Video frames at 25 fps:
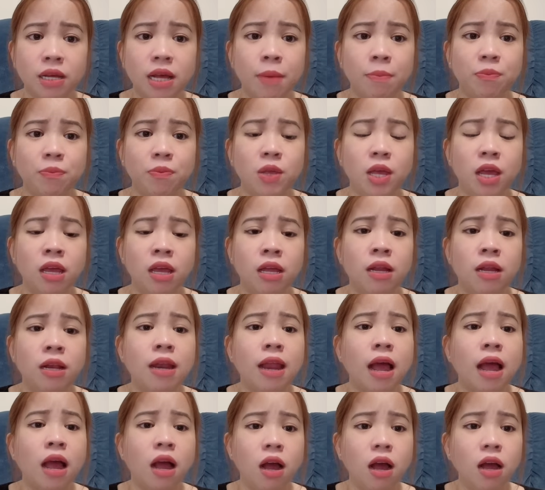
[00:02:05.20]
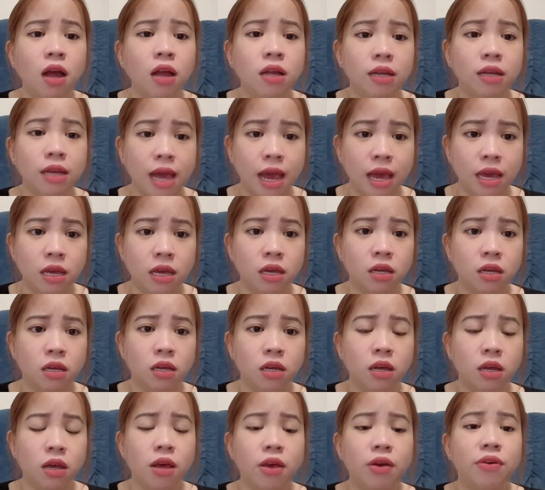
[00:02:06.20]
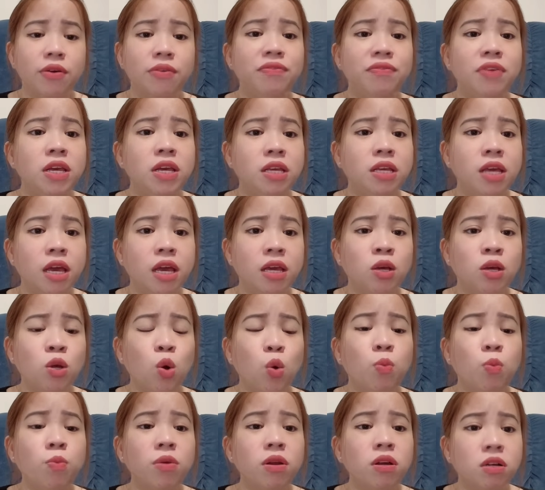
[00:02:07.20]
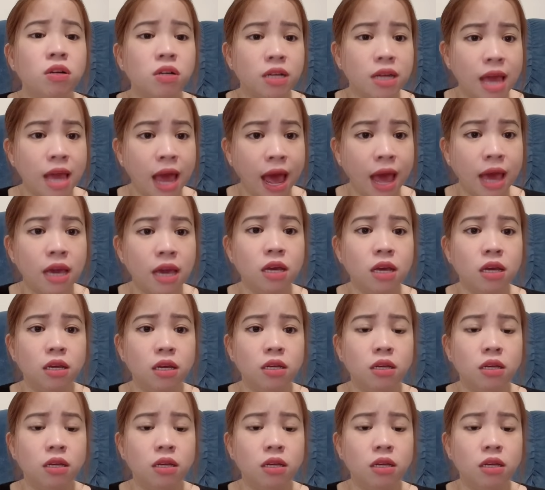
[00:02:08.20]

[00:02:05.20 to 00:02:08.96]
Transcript: gặp chị là ưng ngay vì chị cũng được gái